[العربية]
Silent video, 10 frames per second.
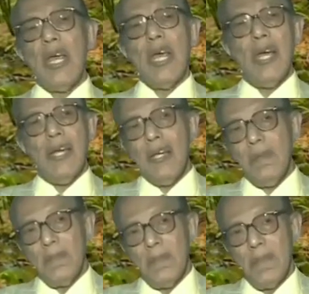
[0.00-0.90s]
لها
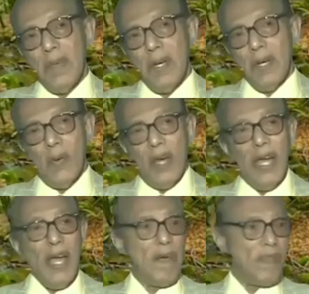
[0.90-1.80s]
علم
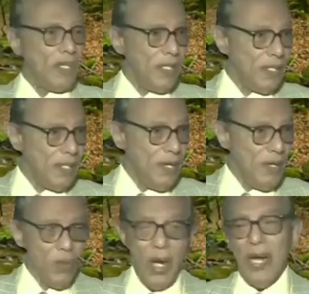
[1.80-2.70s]
ولها فقه
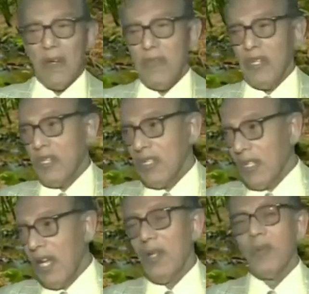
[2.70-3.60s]
وعارفة
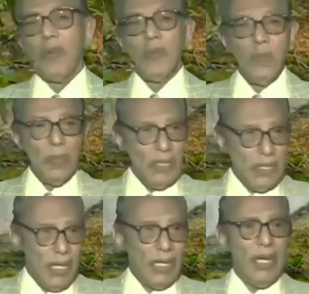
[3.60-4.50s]
الشيطان
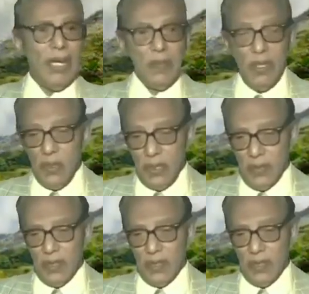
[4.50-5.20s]
وبيضحك على مينه